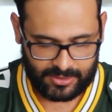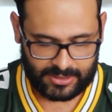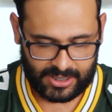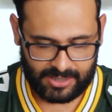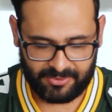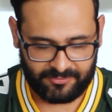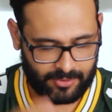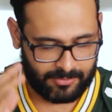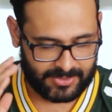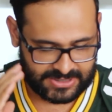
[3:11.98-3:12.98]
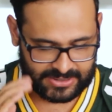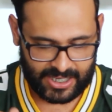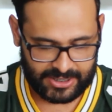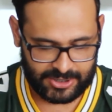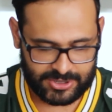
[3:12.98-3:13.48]
Teleperformance
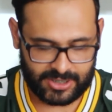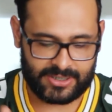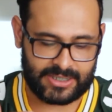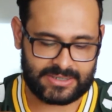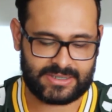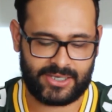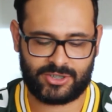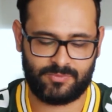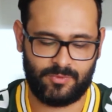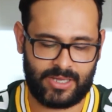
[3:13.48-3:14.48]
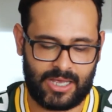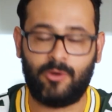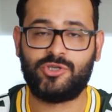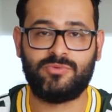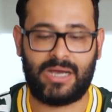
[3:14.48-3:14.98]
da Índia e em sétimo é a
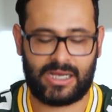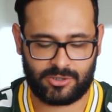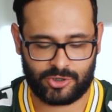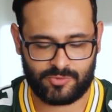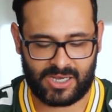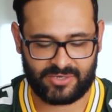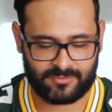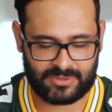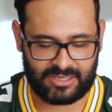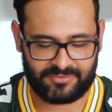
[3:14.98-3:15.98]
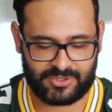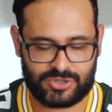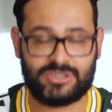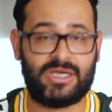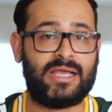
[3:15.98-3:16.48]
Hotmart. A Hotmart ficou na
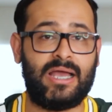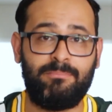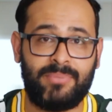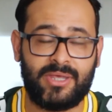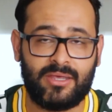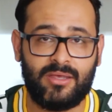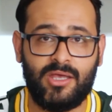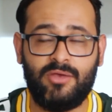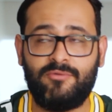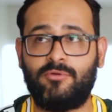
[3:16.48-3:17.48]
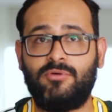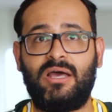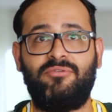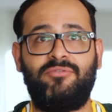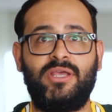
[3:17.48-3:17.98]
frente de HP, ficou
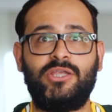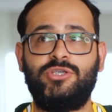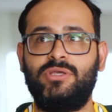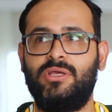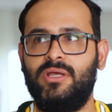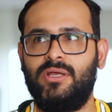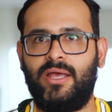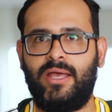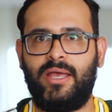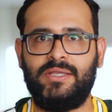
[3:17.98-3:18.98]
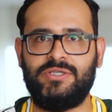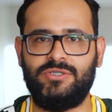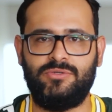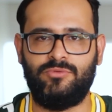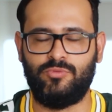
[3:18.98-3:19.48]
na frente é,
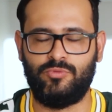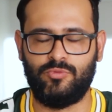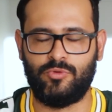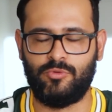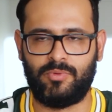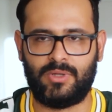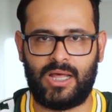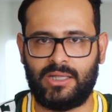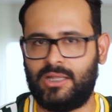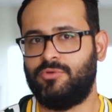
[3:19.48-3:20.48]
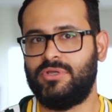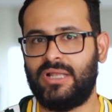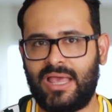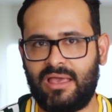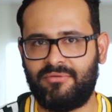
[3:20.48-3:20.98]
de, do, do, grupo lá da
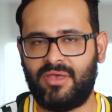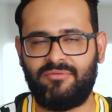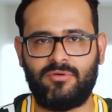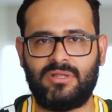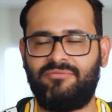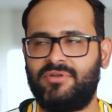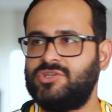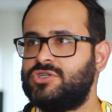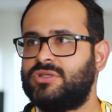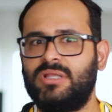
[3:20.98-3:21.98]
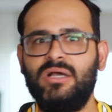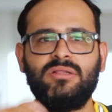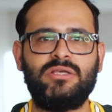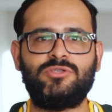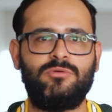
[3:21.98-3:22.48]
Unilever, ficou na frente de
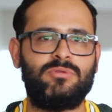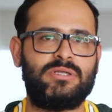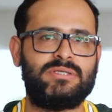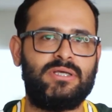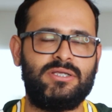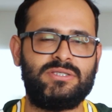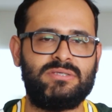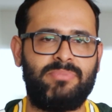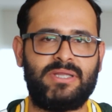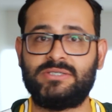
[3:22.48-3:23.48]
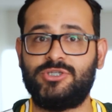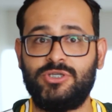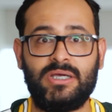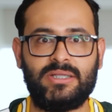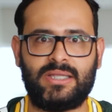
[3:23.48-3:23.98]
tantas outras grandes empresas
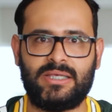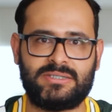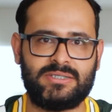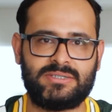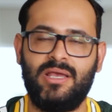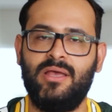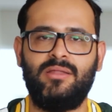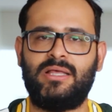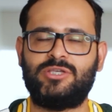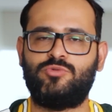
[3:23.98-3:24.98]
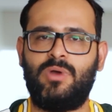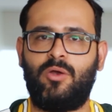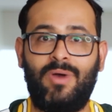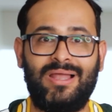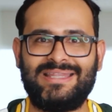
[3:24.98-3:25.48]
gigantescas na sua
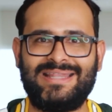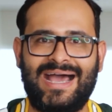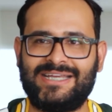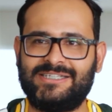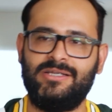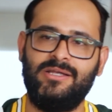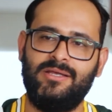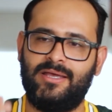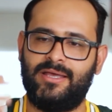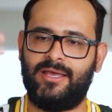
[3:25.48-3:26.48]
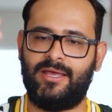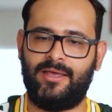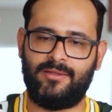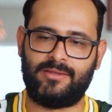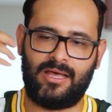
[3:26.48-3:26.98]
qualidade,
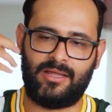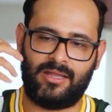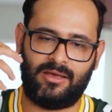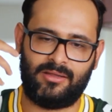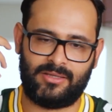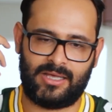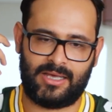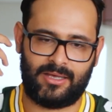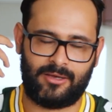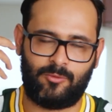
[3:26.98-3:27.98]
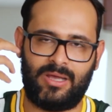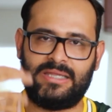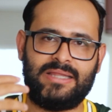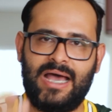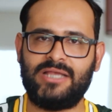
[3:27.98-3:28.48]
é, na, na, na,
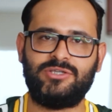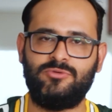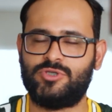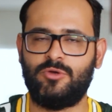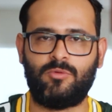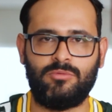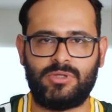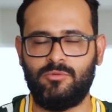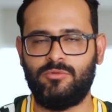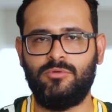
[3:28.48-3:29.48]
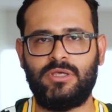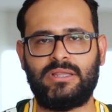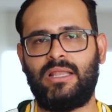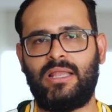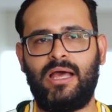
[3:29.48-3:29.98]
qualidade do seu conteúdo que
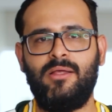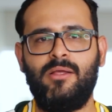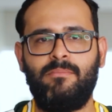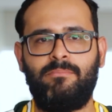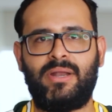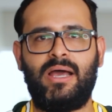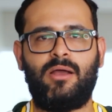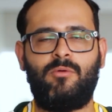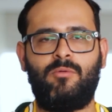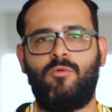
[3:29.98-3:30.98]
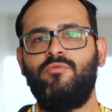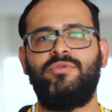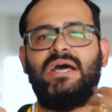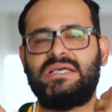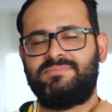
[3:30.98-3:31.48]
está lá para
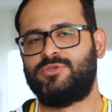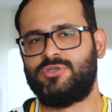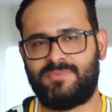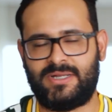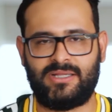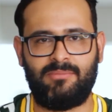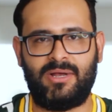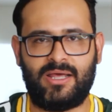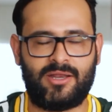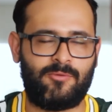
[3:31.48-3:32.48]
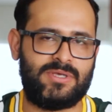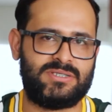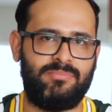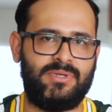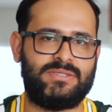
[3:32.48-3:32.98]
convidar as pessoas para trabalharem com
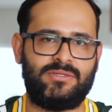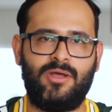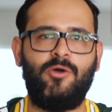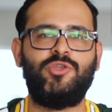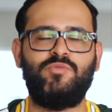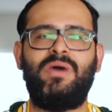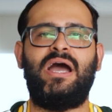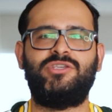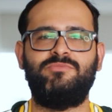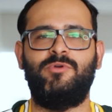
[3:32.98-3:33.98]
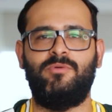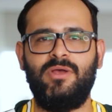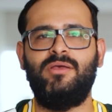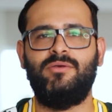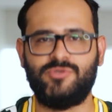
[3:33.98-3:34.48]
essa empresa. Então a Hotmart, meu,
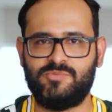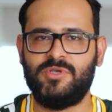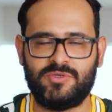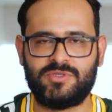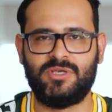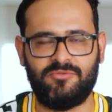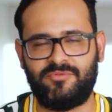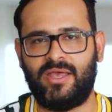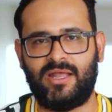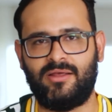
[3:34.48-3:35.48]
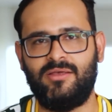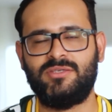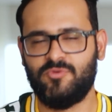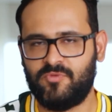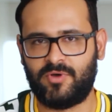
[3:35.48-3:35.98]
os bichos são fera,
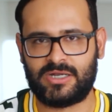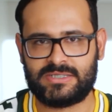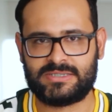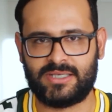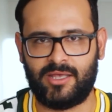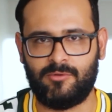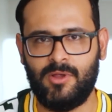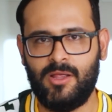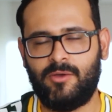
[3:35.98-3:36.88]
são fora de sério.